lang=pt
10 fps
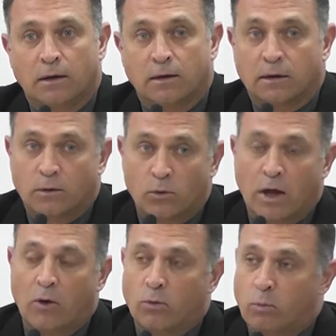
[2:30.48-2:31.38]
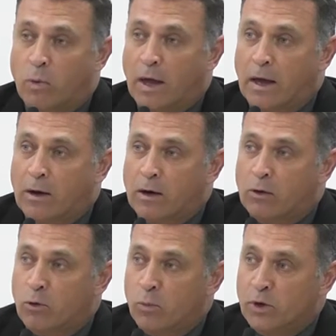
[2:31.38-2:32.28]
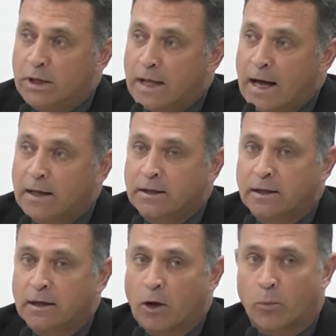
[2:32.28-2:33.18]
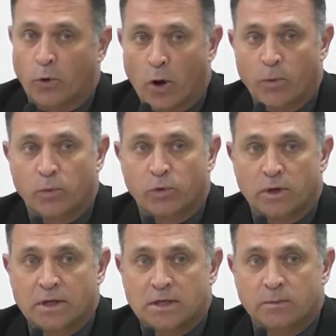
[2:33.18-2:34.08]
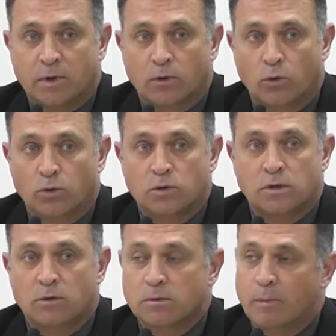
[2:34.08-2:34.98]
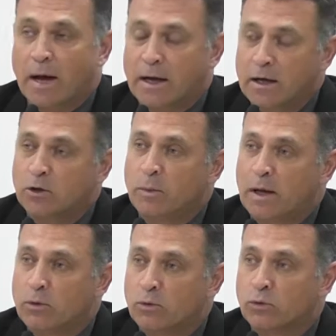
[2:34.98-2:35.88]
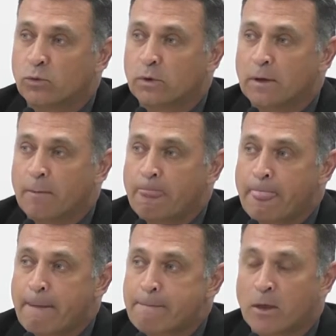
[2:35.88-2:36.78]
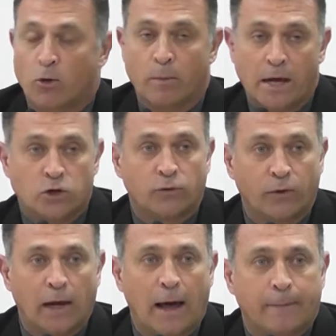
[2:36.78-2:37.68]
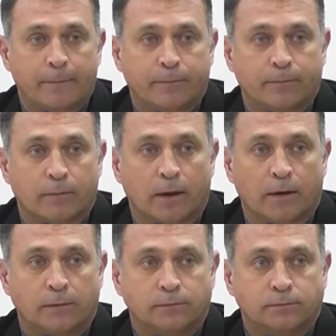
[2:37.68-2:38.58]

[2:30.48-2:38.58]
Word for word: Então, é, o, é a comunidade, é o próprio munícipe, todos estão pagando pela consulta que o médico foi lá. Né?